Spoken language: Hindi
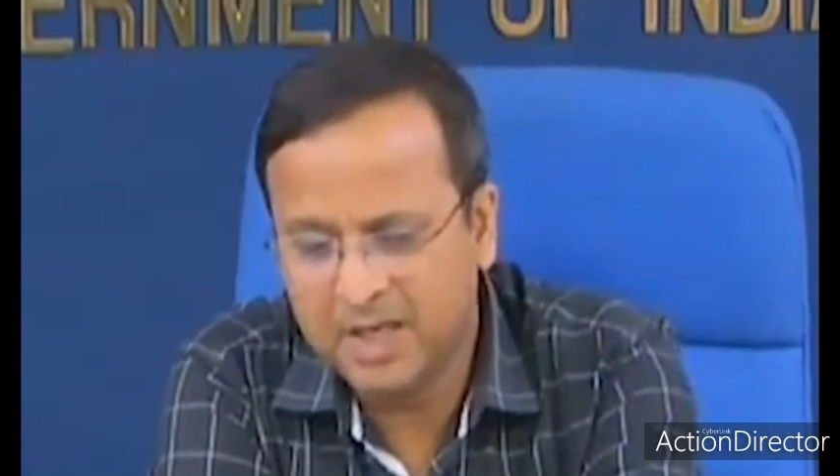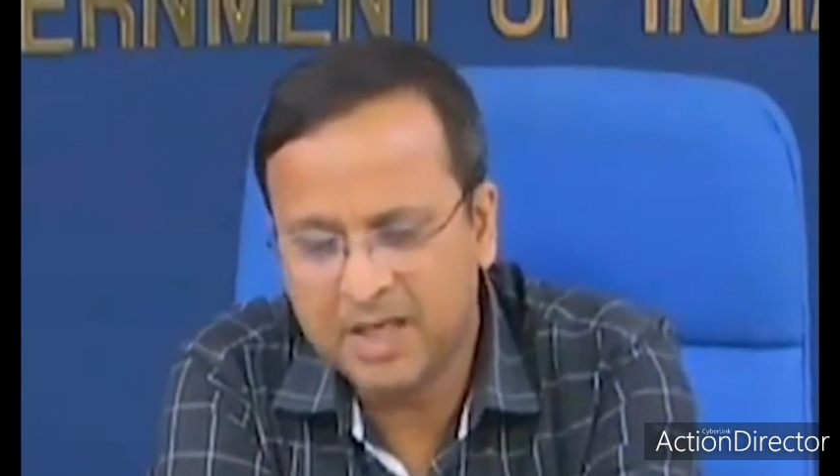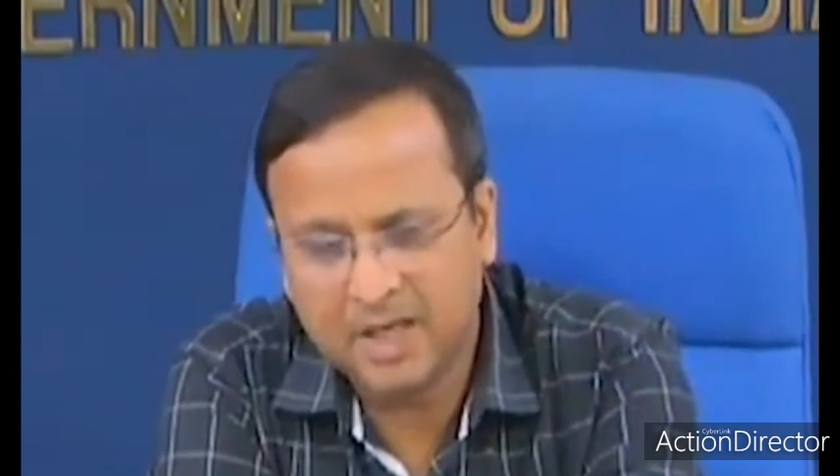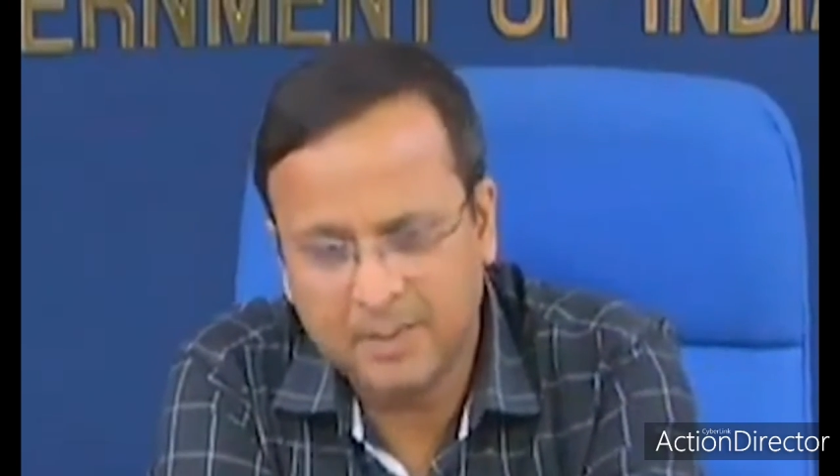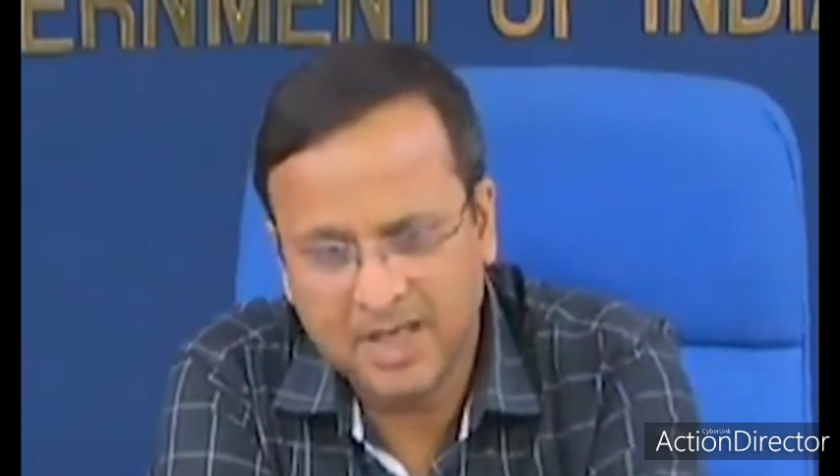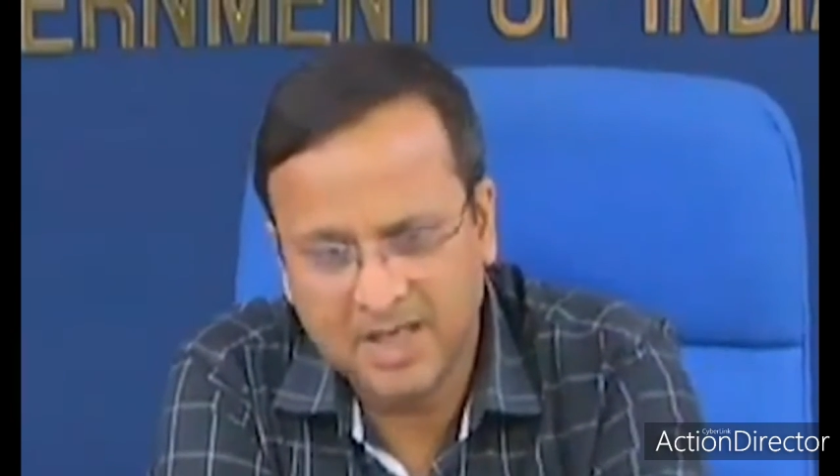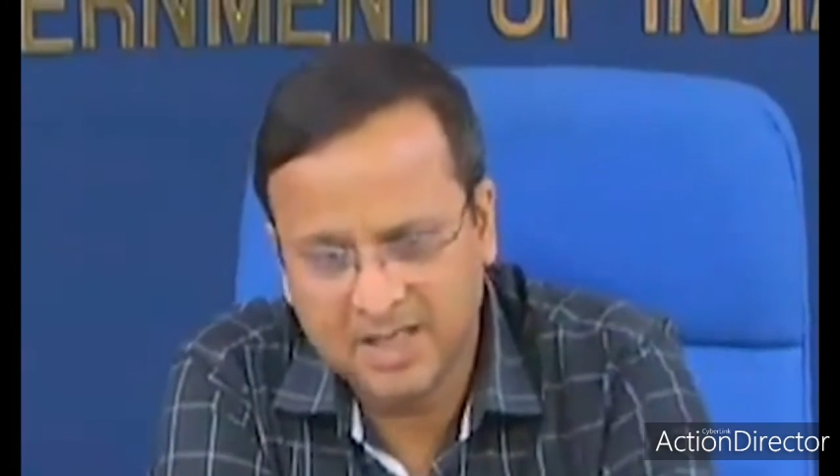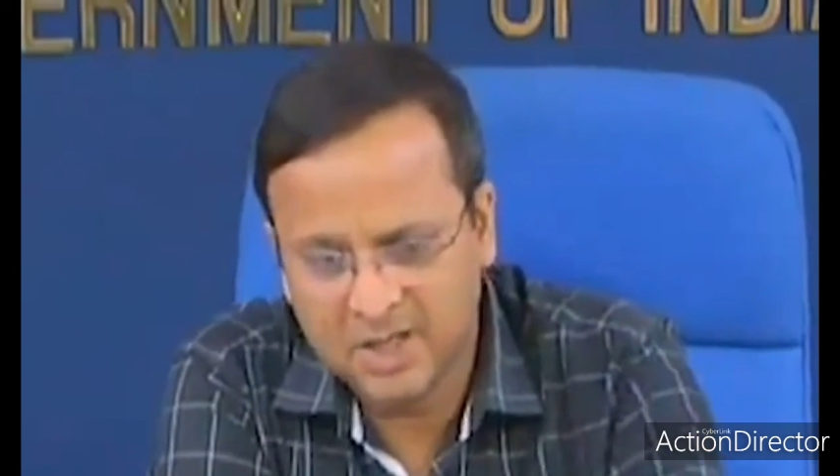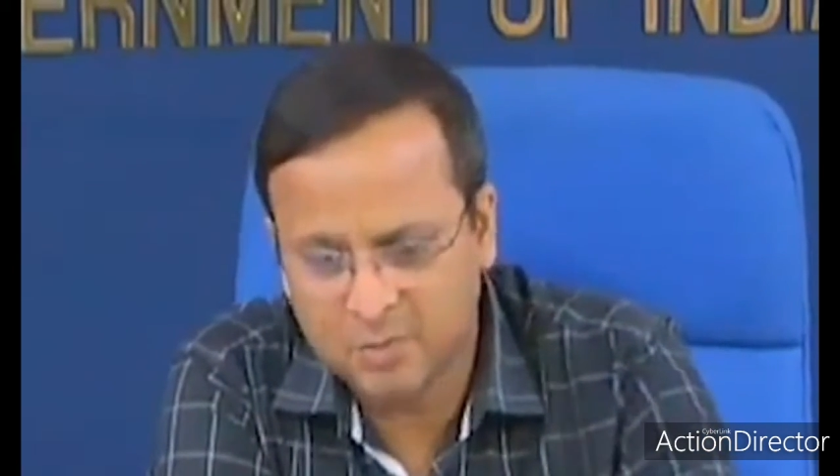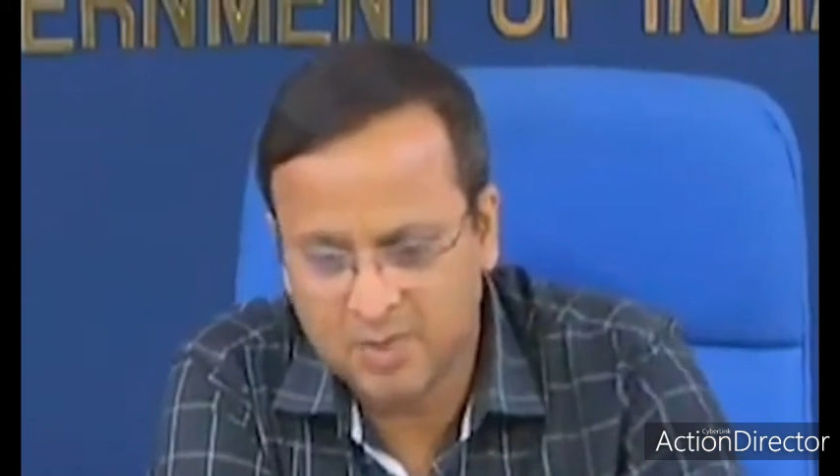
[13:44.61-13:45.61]
अप्रैल के अपने
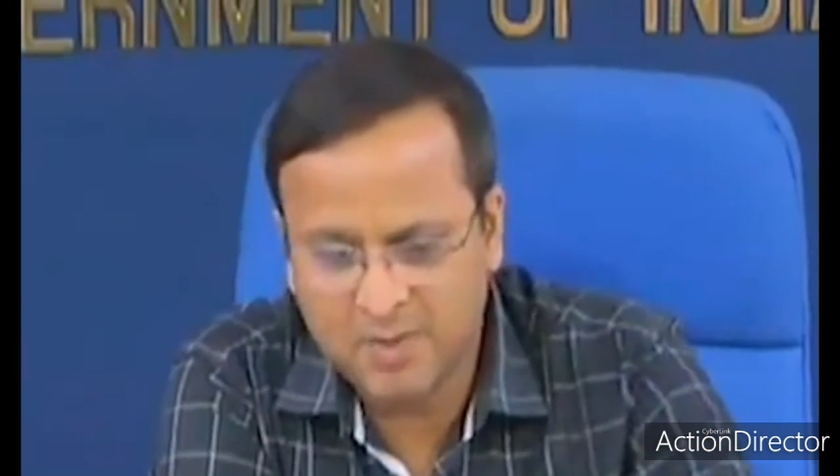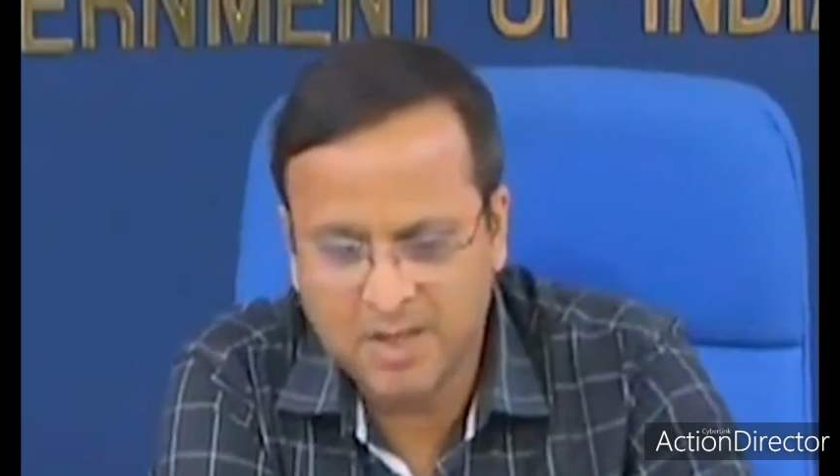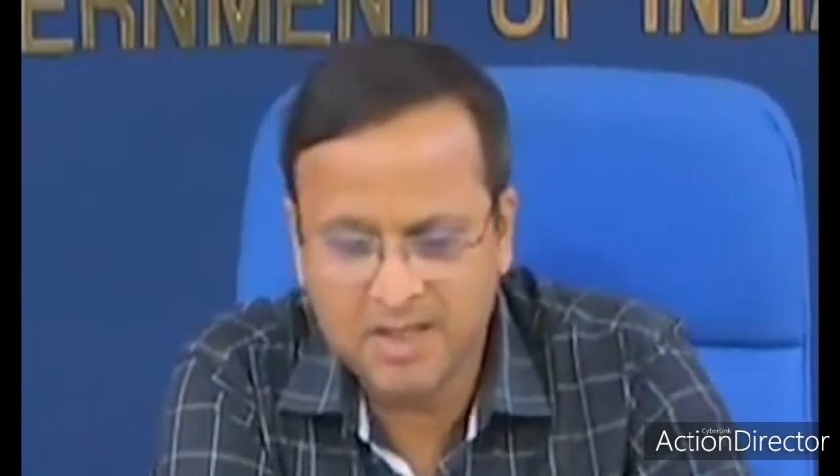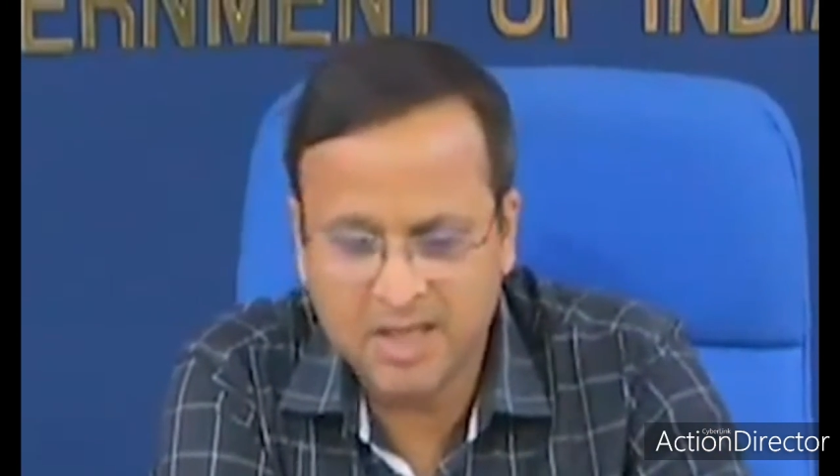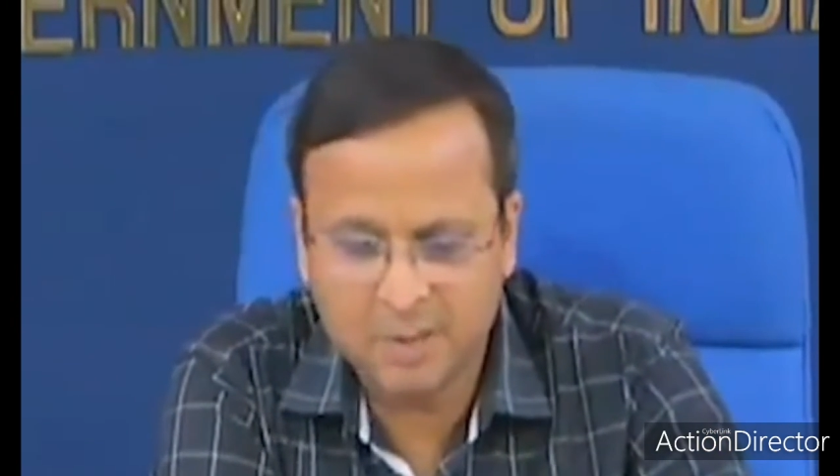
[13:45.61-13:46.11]
आदेश में भी